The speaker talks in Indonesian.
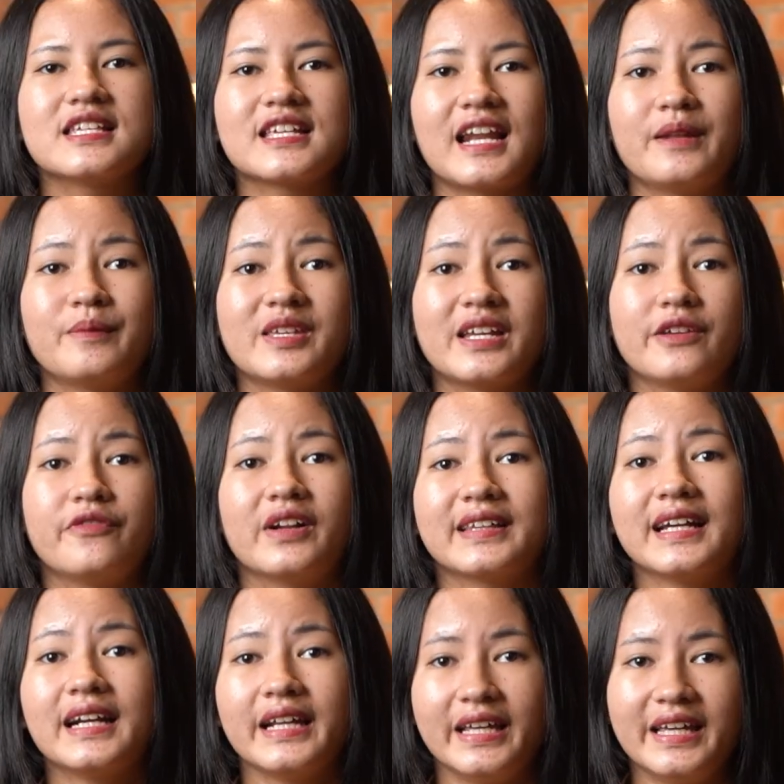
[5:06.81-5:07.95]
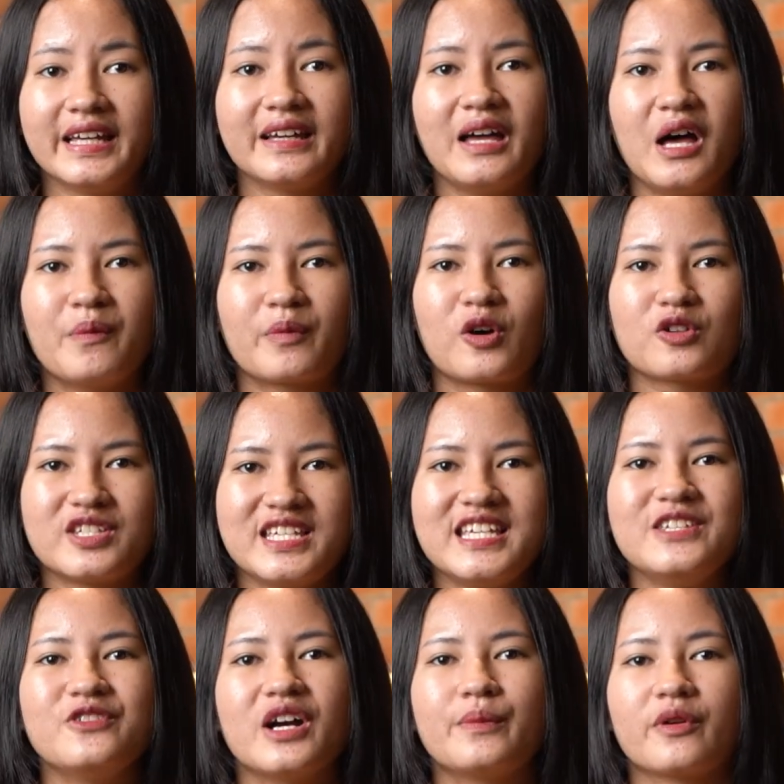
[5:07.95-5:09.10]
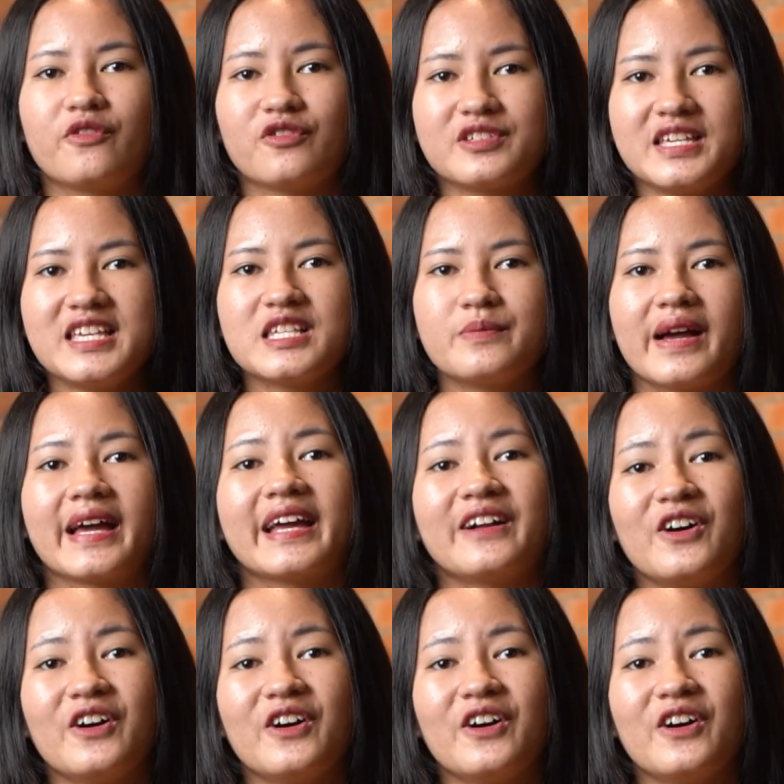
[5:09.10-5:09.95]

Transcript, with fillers: Selain menjadi filtering, proxy juga berfungsi sebagai